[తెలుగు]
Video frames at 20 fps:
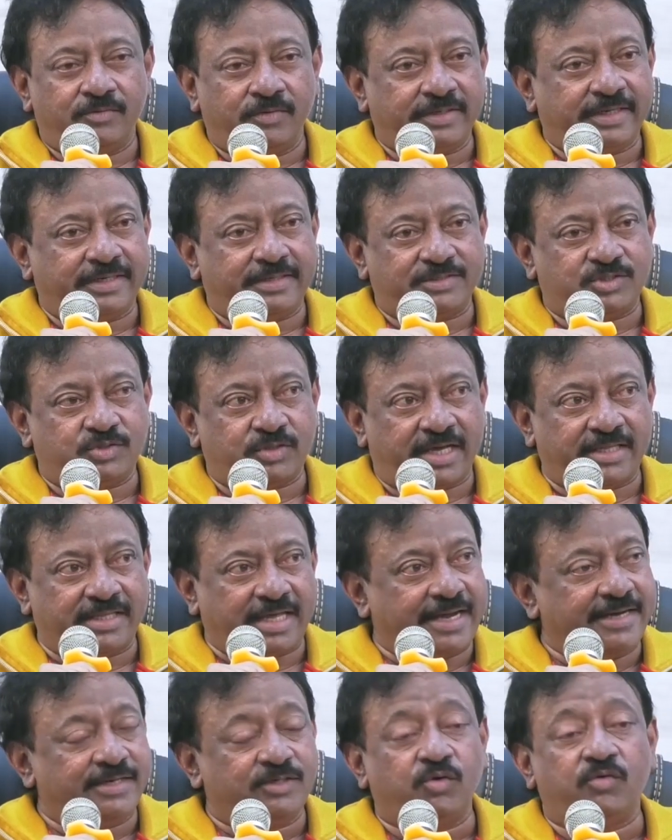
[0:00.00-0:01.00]
ఓకే సో
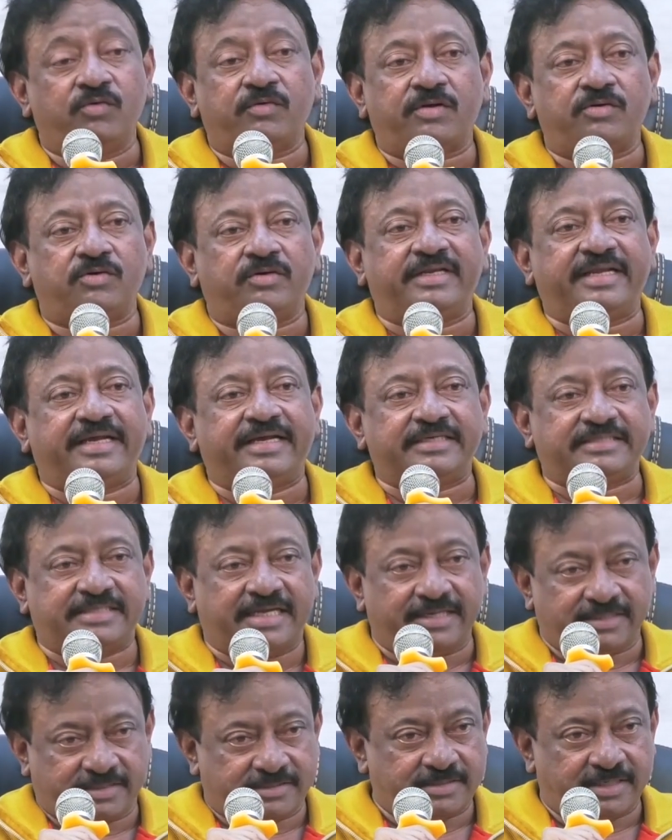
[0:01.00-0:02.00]
ఐ డోంట్ వాంట్ టేక్ ఎ
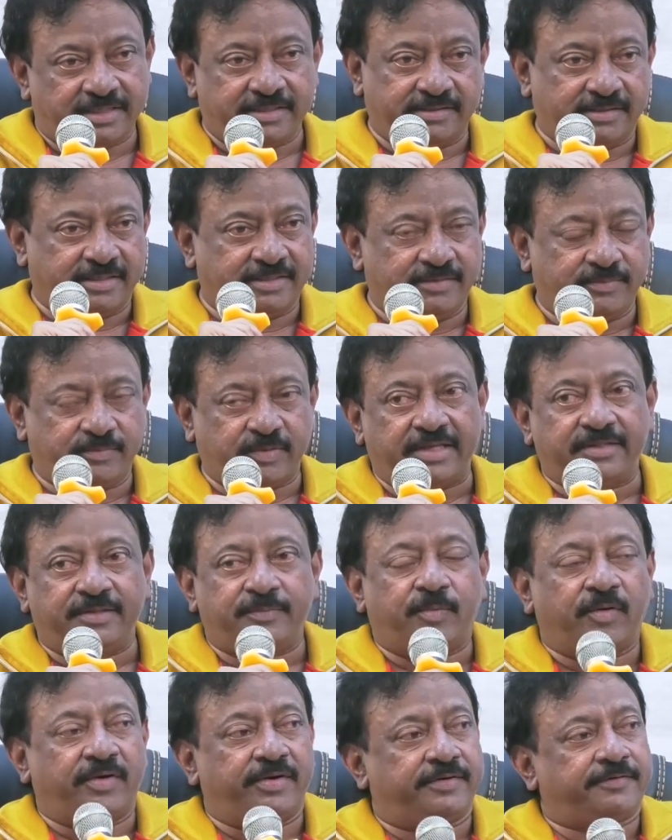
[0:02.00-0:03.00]
ఛాన్స్ అది అది
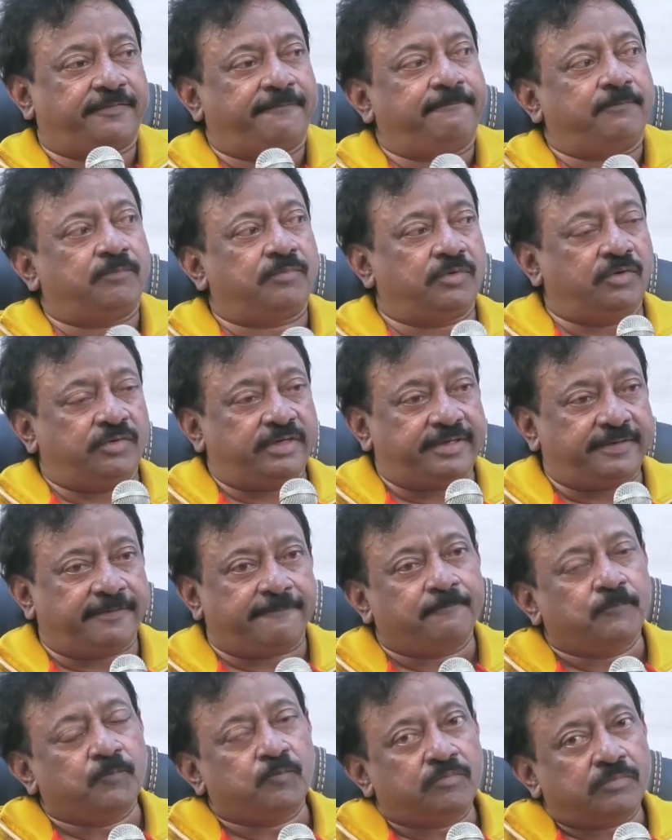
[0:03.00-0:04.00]
అది పాయింట్ ఓకే
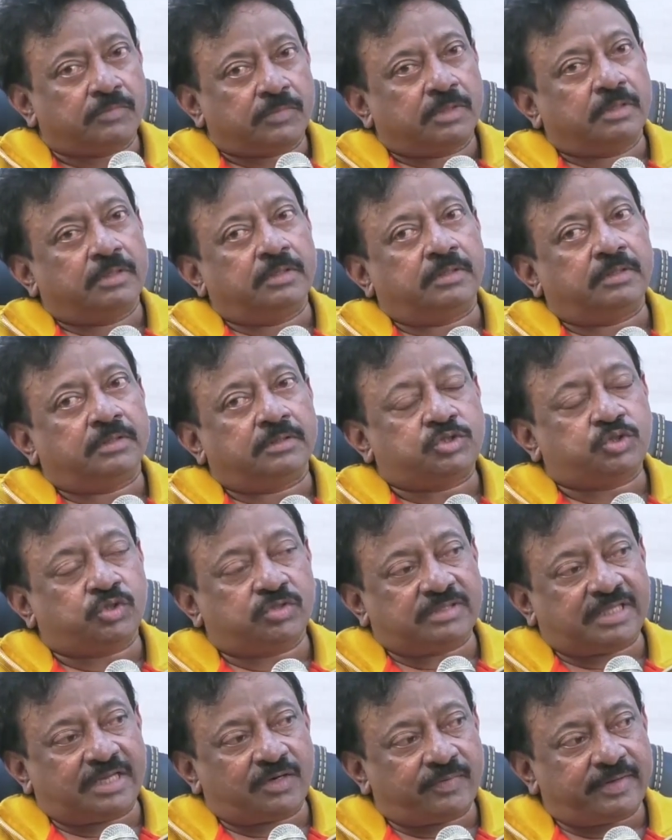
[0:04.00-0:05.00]

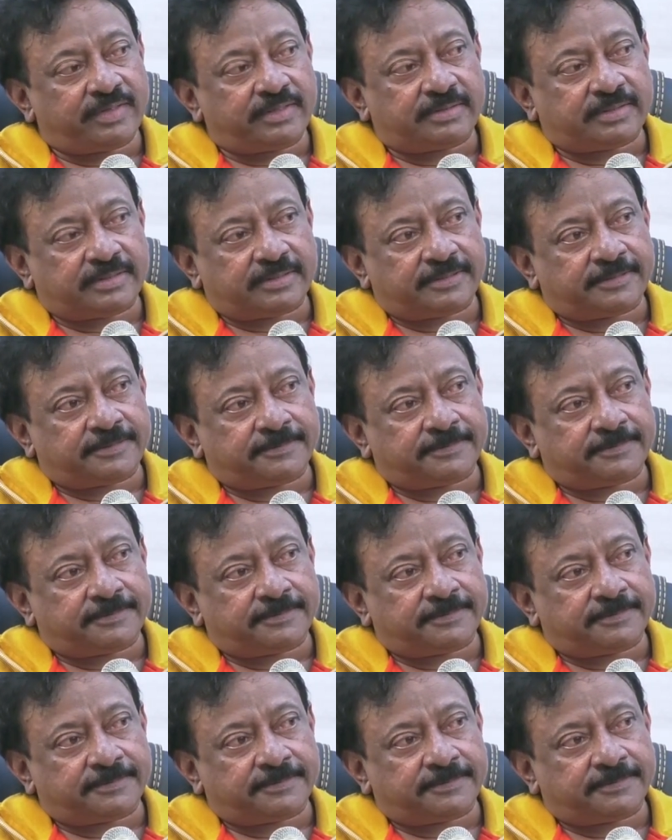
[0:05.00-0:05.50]
సో తర్వాత